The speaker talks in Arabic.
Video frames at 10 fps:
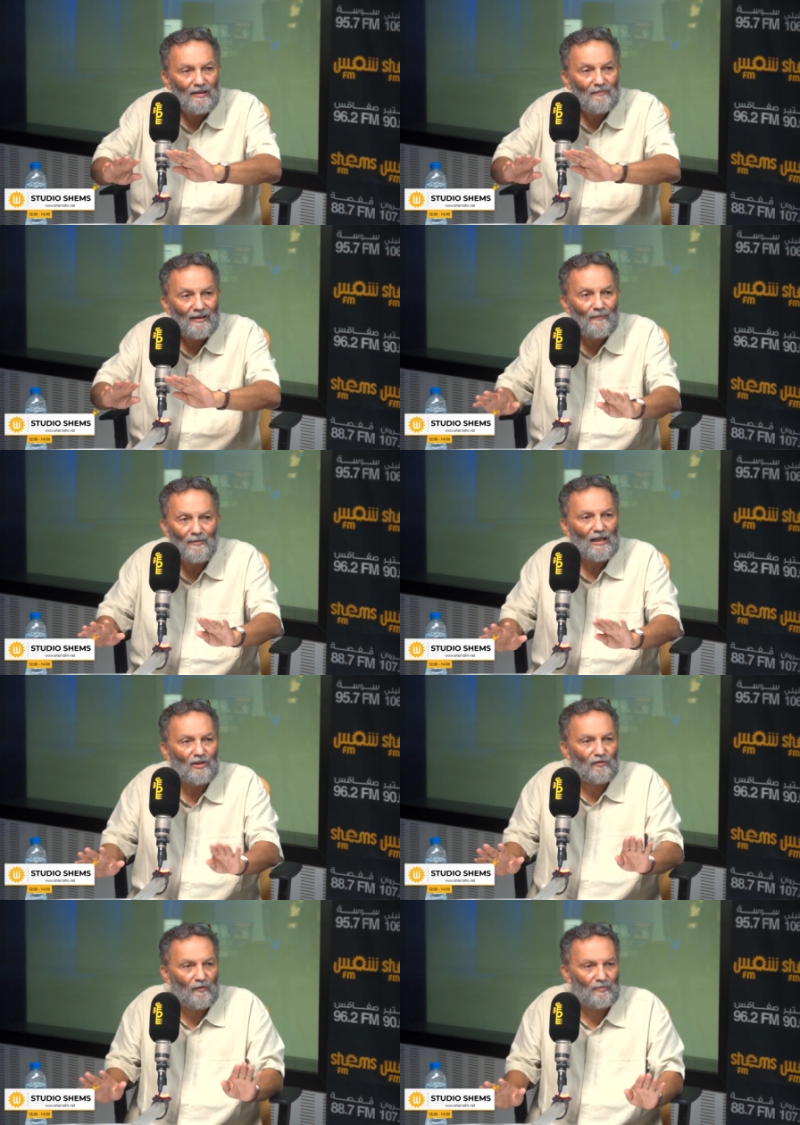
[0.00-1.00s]
كامل ما
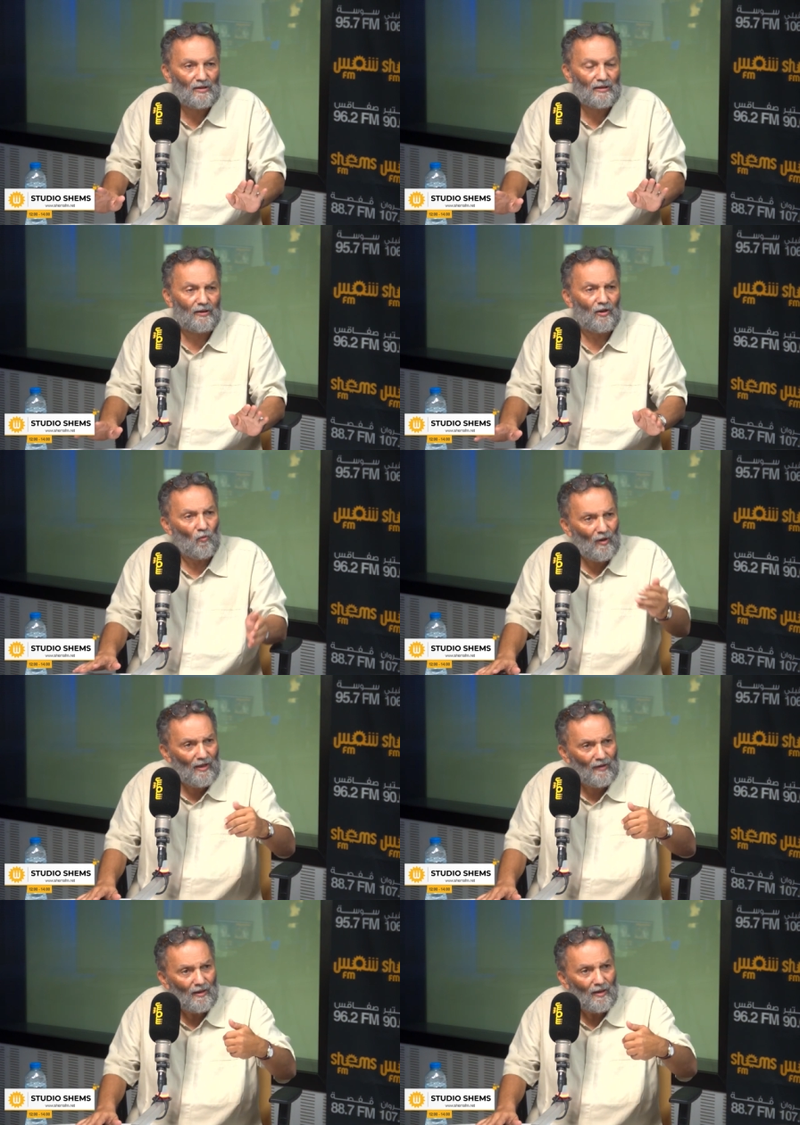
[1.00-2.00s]
تعرفش كيف يصير
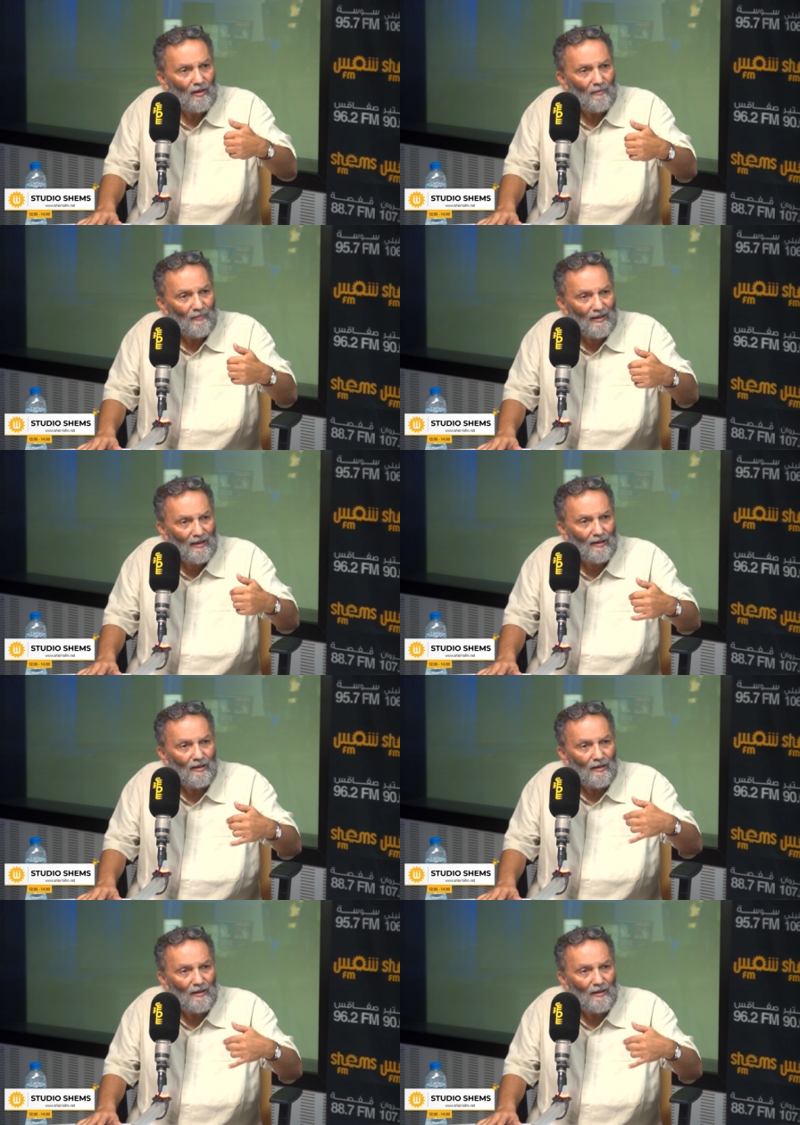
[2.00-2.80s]
وهذا معناها